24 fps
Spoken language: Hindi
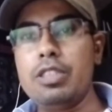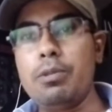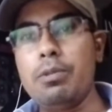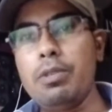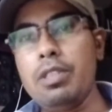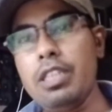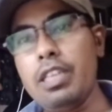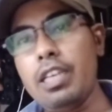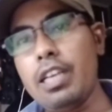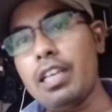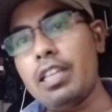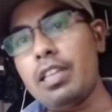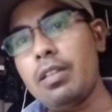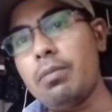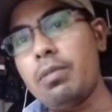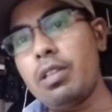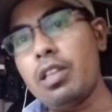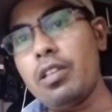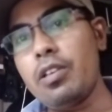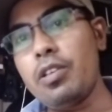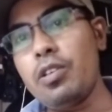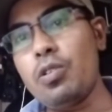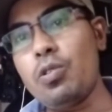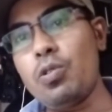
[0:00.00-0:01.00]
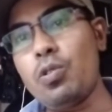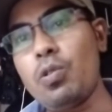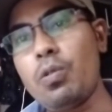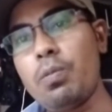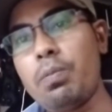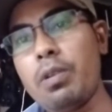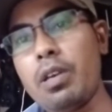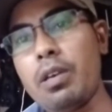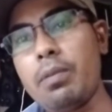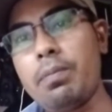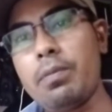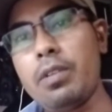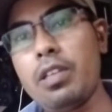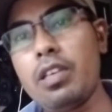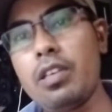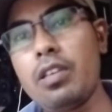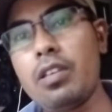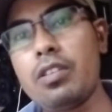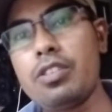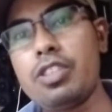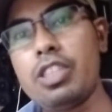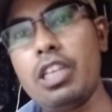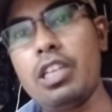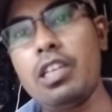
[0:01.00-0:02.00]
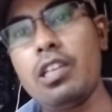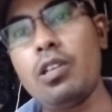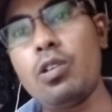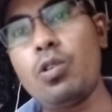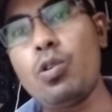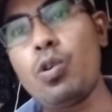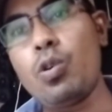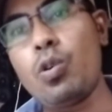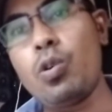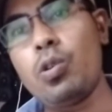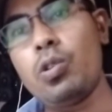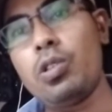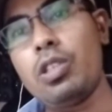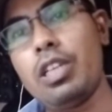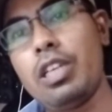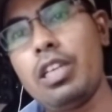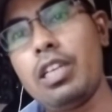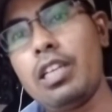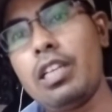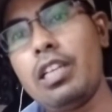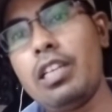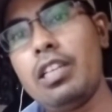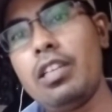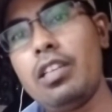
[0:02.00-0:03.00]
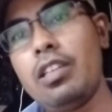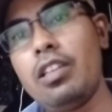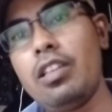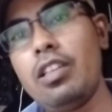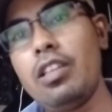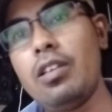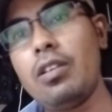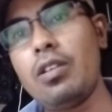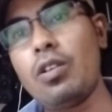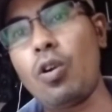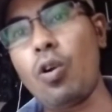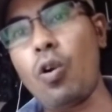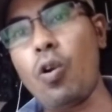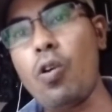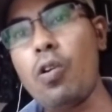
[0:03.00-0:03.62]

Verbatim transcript: समझ नहीं आता मतलब यूट्यूब पे अपने चैनल को ग्रोथ करने के लिए इतनी